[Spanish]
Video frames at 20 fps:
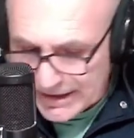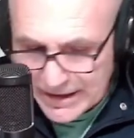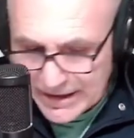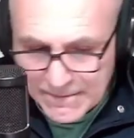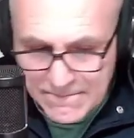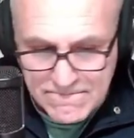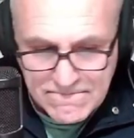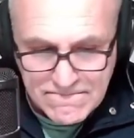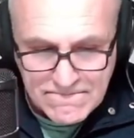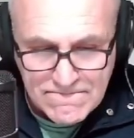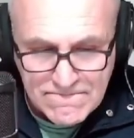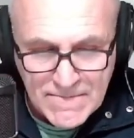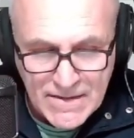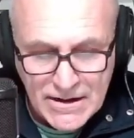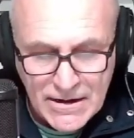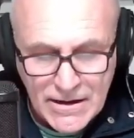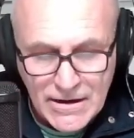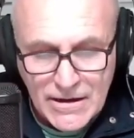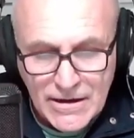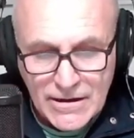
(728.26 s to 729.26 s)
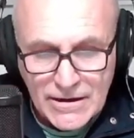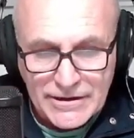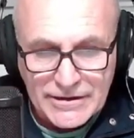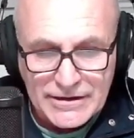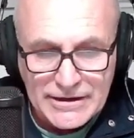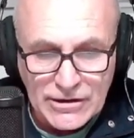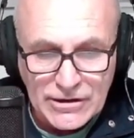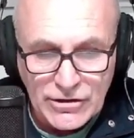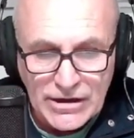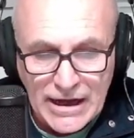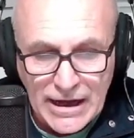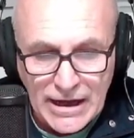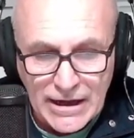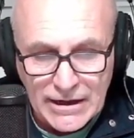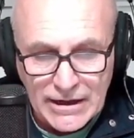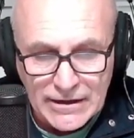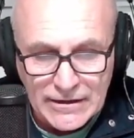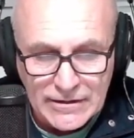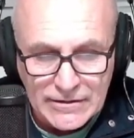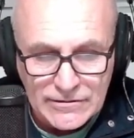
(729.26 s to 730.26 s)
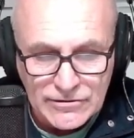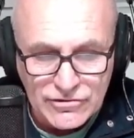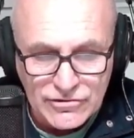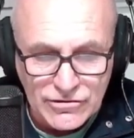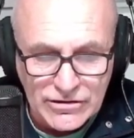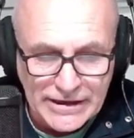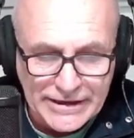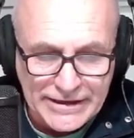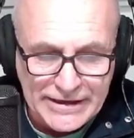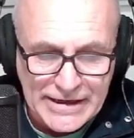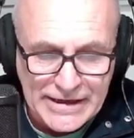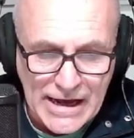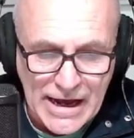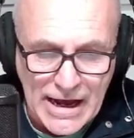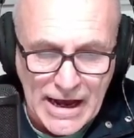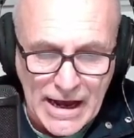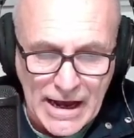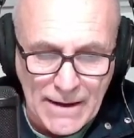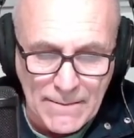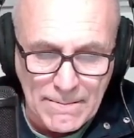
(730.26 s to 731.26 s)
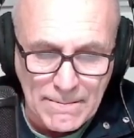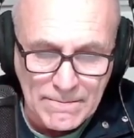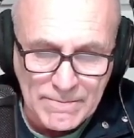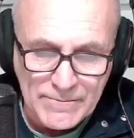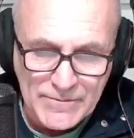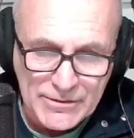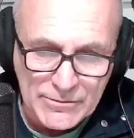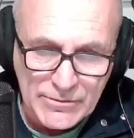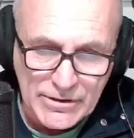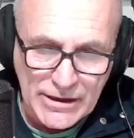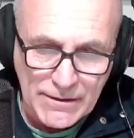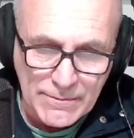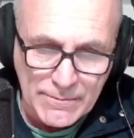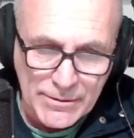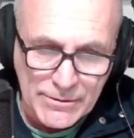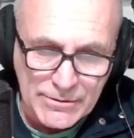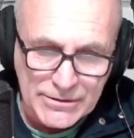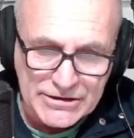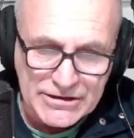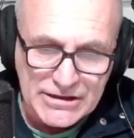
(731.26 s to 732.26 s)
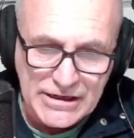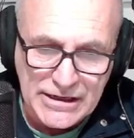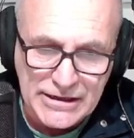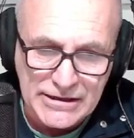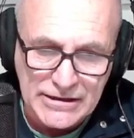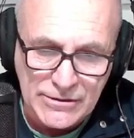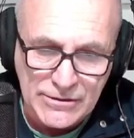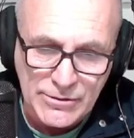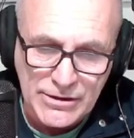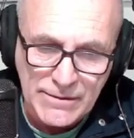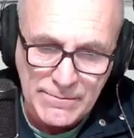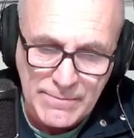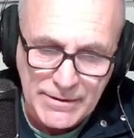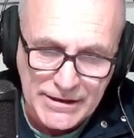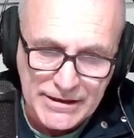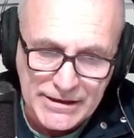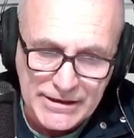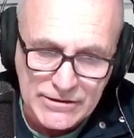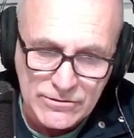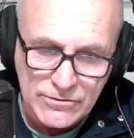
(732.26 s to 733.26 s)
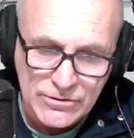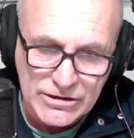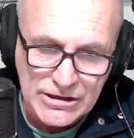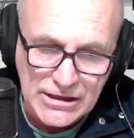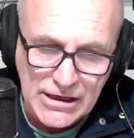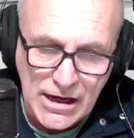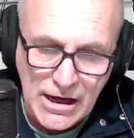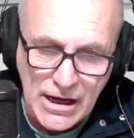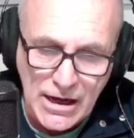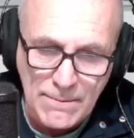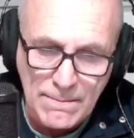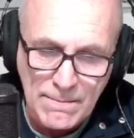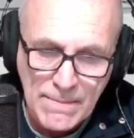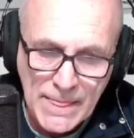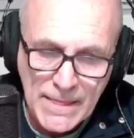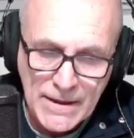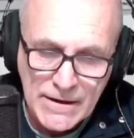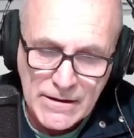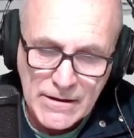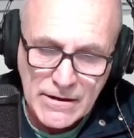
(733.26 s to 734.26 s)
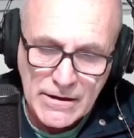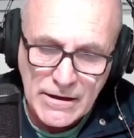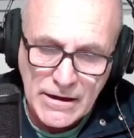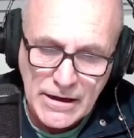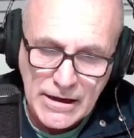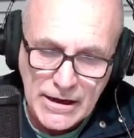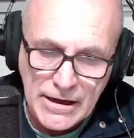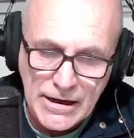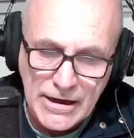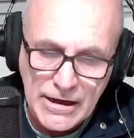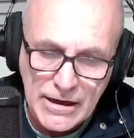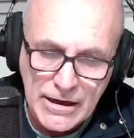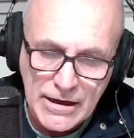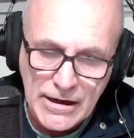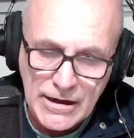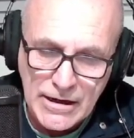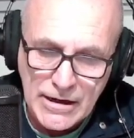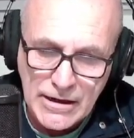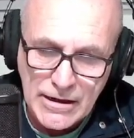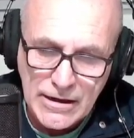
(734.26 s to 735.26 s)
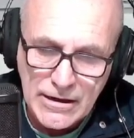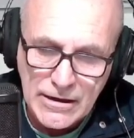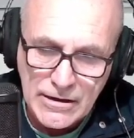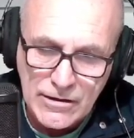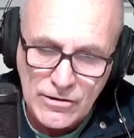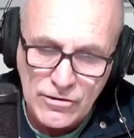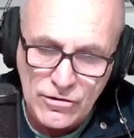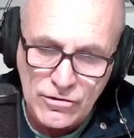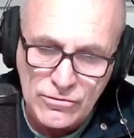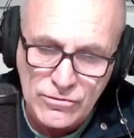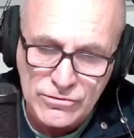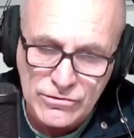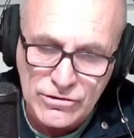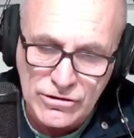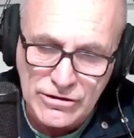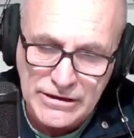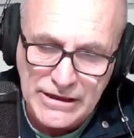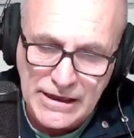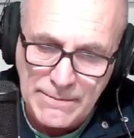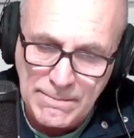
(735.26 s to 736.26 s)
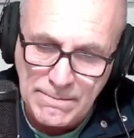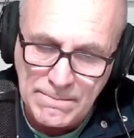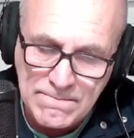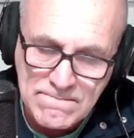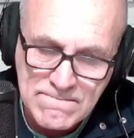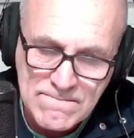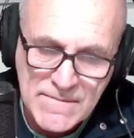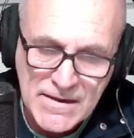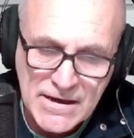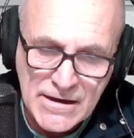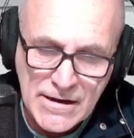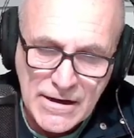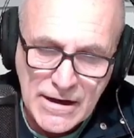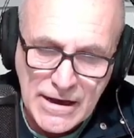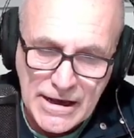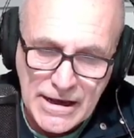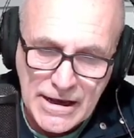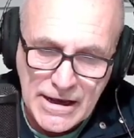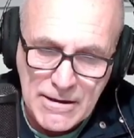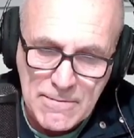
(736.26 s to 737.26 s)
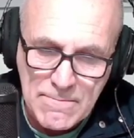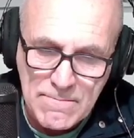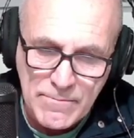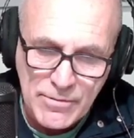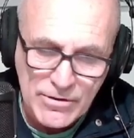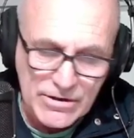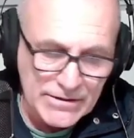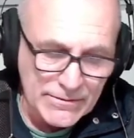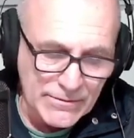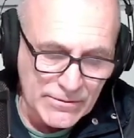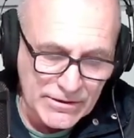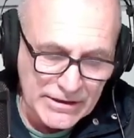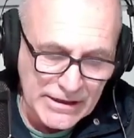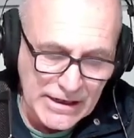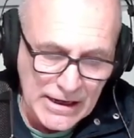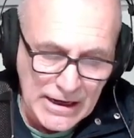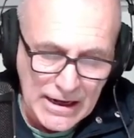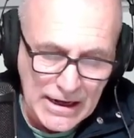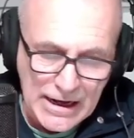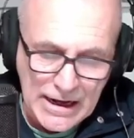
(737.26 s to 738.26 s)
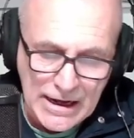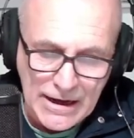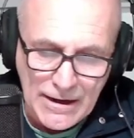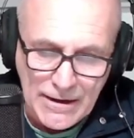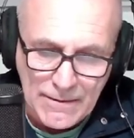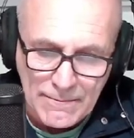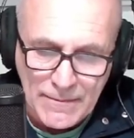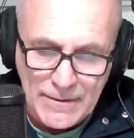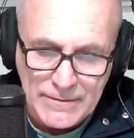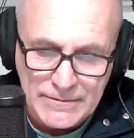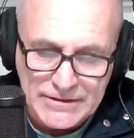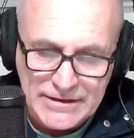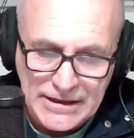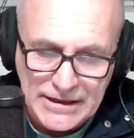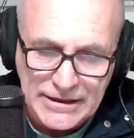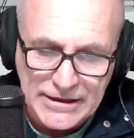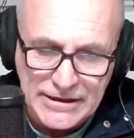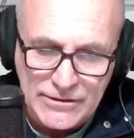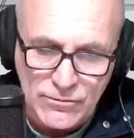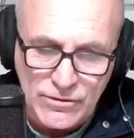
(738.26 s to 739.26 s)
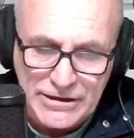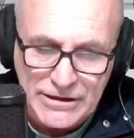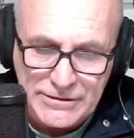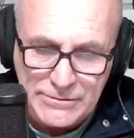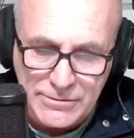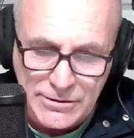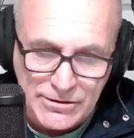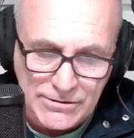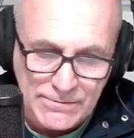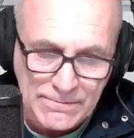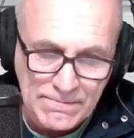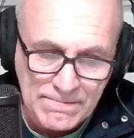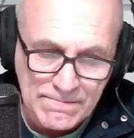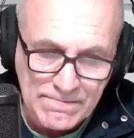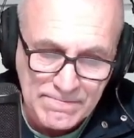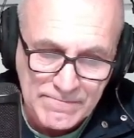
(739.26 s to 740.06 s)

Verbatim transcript: Em, y ahora yo quería, y voy a aprovechar y le voy a pedir a nuestra eh, locutora, eh, porque voy traje un libro,